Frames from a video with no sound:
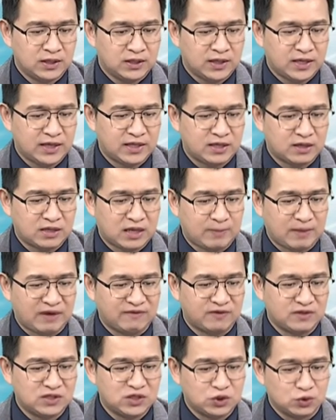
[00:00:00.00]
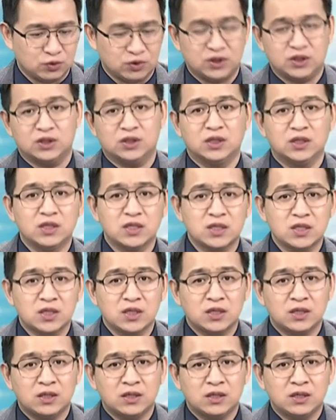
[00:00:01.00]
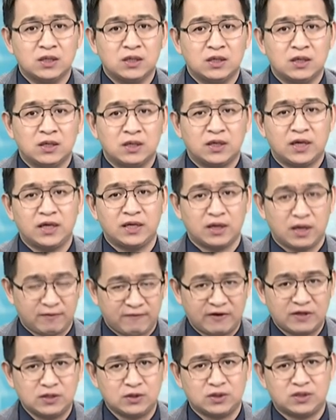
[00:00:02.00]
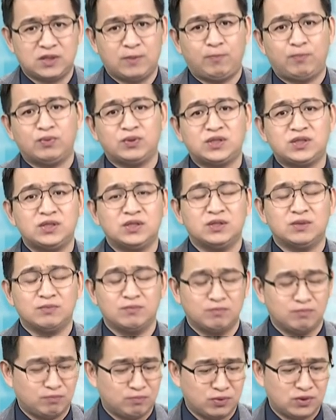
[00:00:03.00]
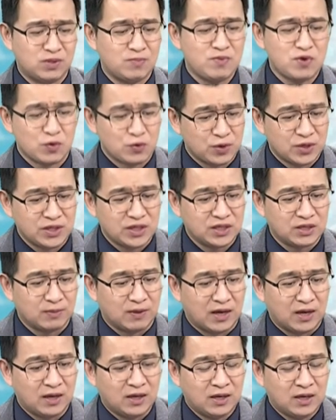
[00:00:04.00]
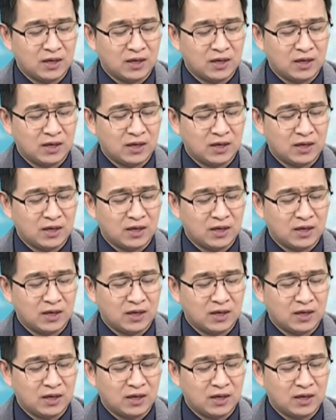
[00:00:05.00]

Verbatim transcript: 可以到达百分之九十，可以到达百分之九，这不是不是没有原因的嘛？